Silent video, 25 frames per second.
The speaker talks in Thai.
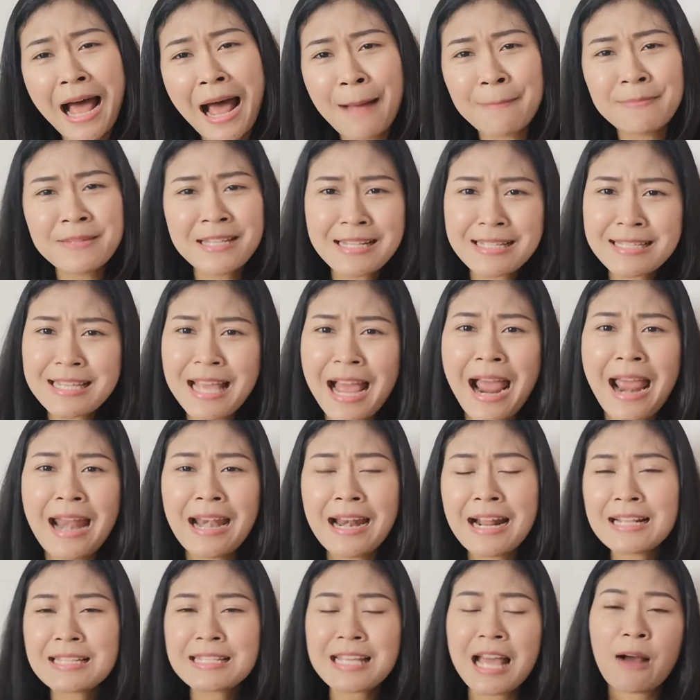ทางจิตใจ
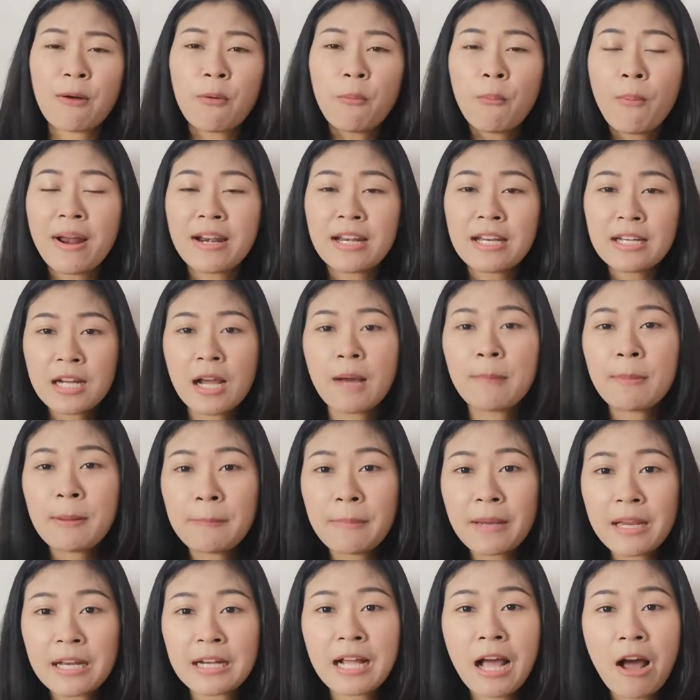เนื่องจากวันที่เธอไป
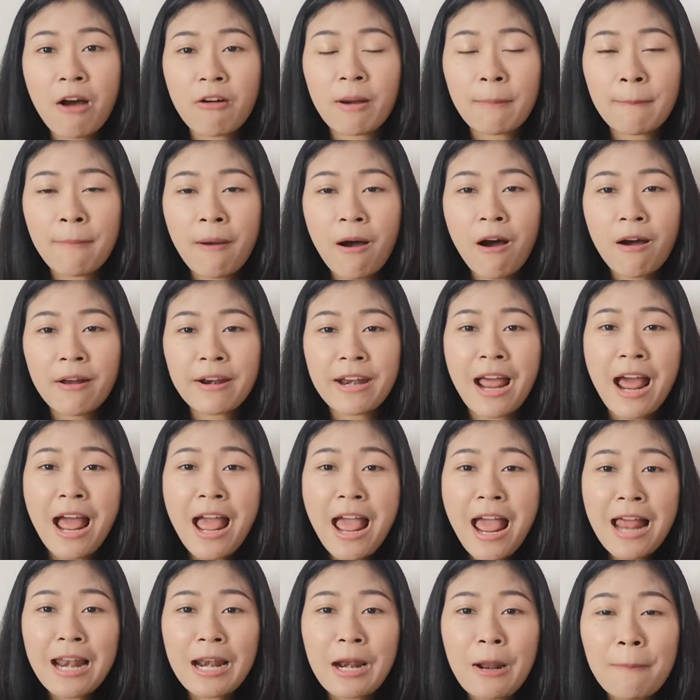ปีนเขากับพ่อเนี่ย
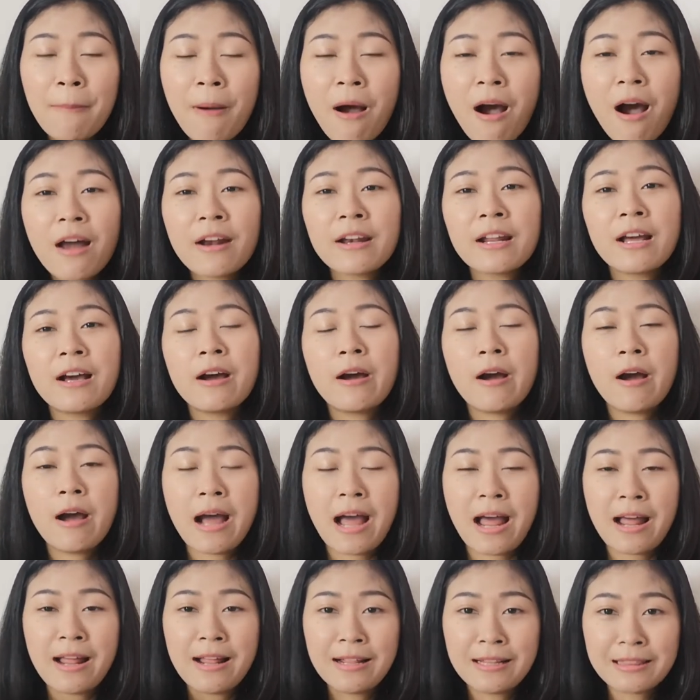แล้วพ่อเธอ
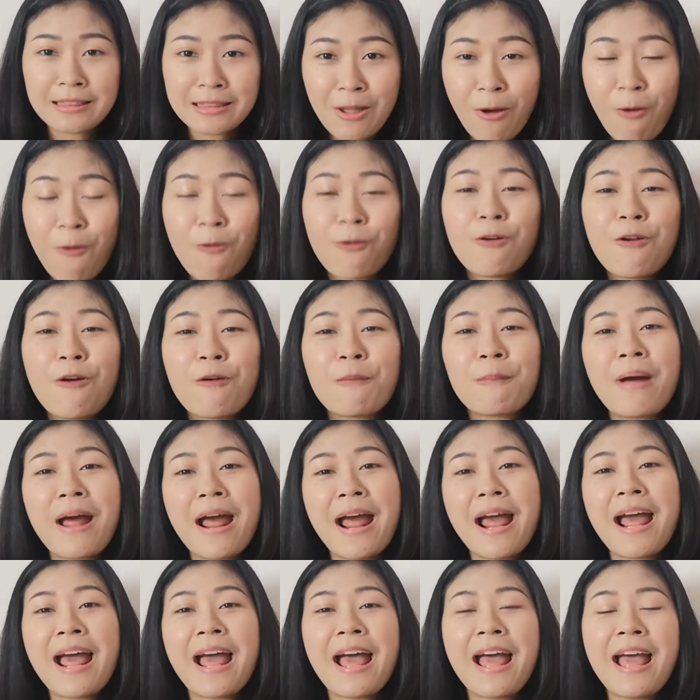อ่ะตกลง
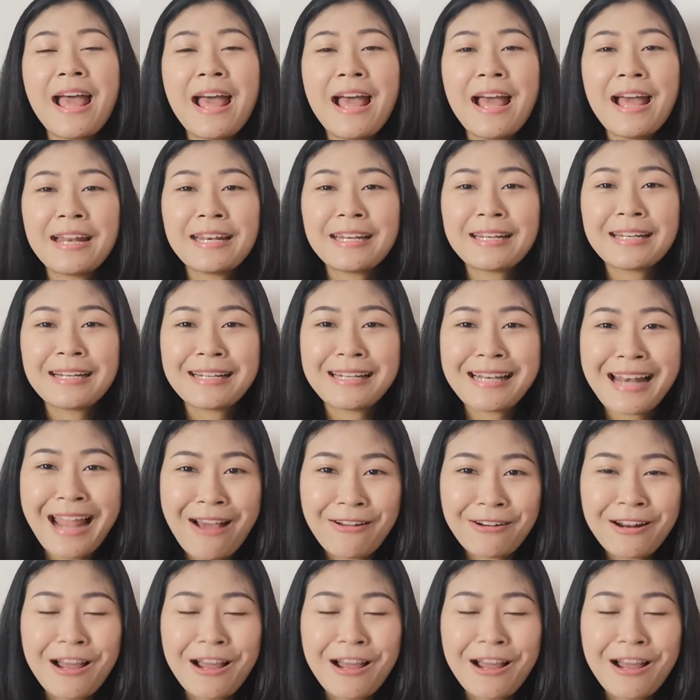มา แล้